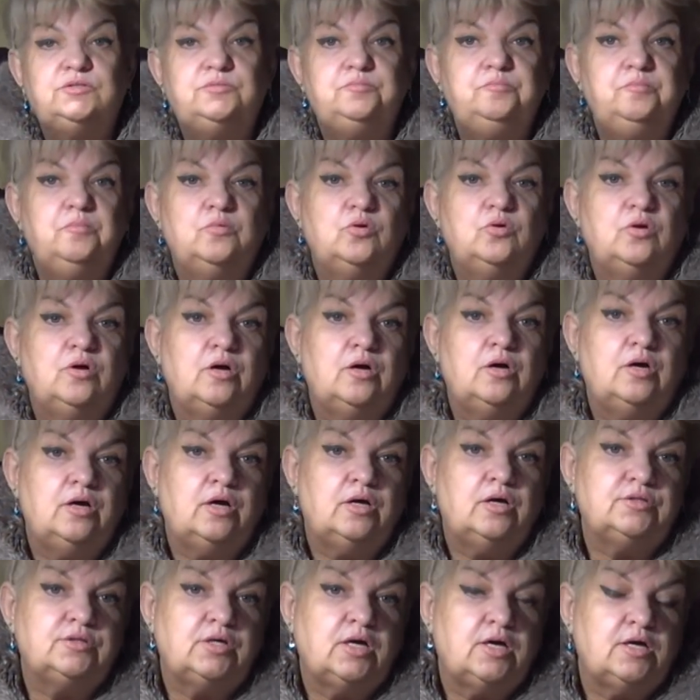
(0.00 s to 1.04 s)

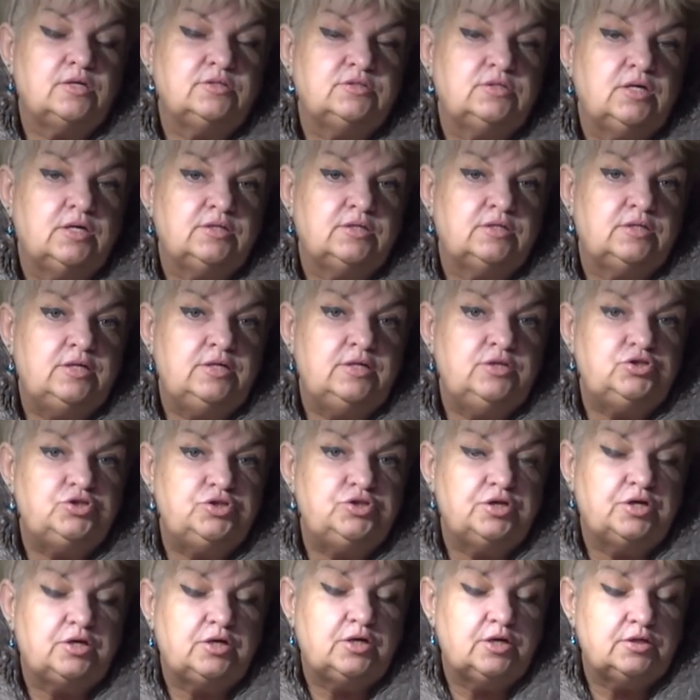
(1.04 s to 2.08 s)
э, отказа от
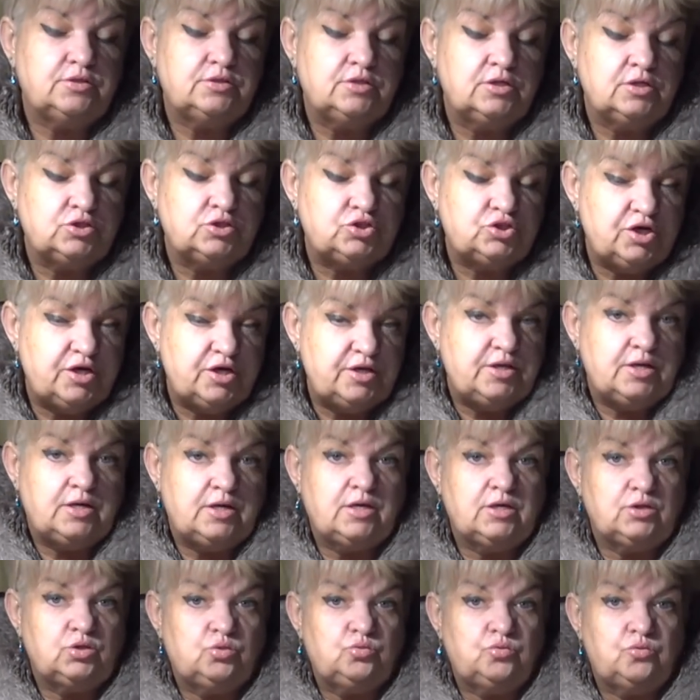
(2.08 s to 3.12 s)
лишних отношений,
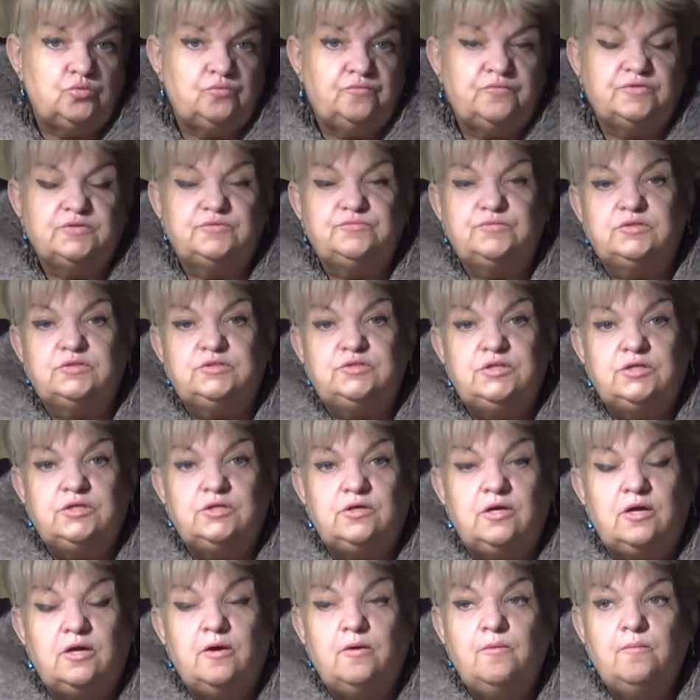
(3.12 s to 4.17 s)
которые у вас
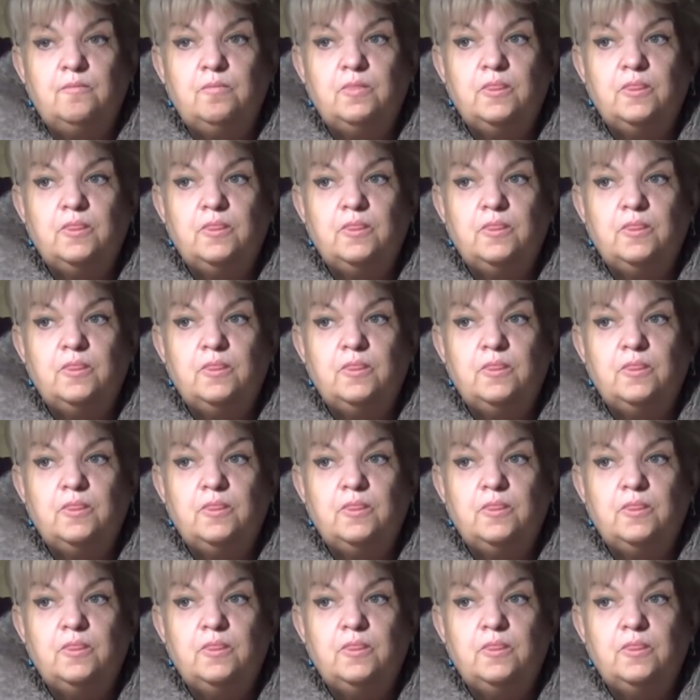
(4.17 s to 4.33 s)
возникли –